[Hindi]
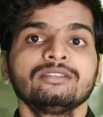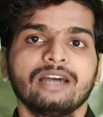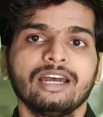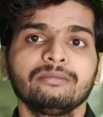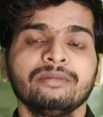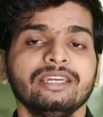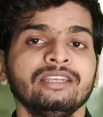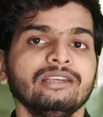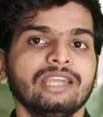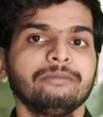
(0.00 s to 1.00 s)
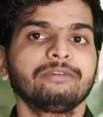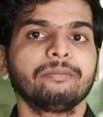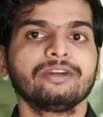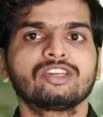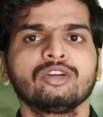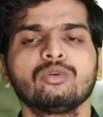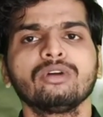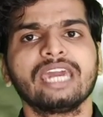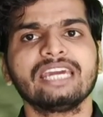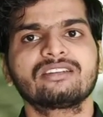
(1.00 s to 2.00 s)
साथ में इन टाइप के पेशेंट
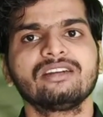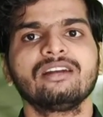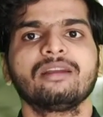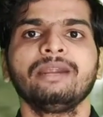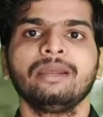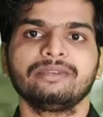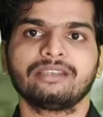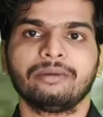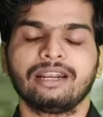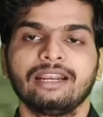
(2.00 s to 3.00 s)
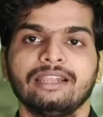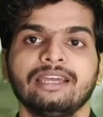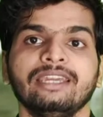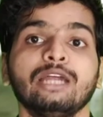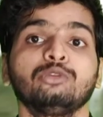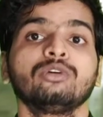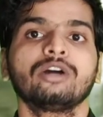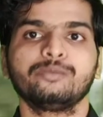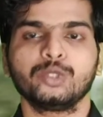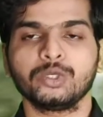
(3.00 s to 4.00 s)
को गैस्ट्रिक ट्रबल हमेशा बना रहता है या तो
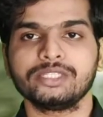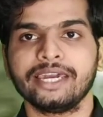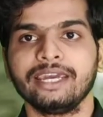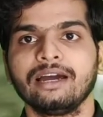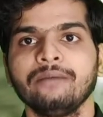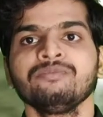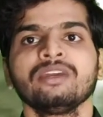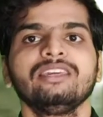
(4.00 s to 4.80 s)
कब्ज हो जाएगा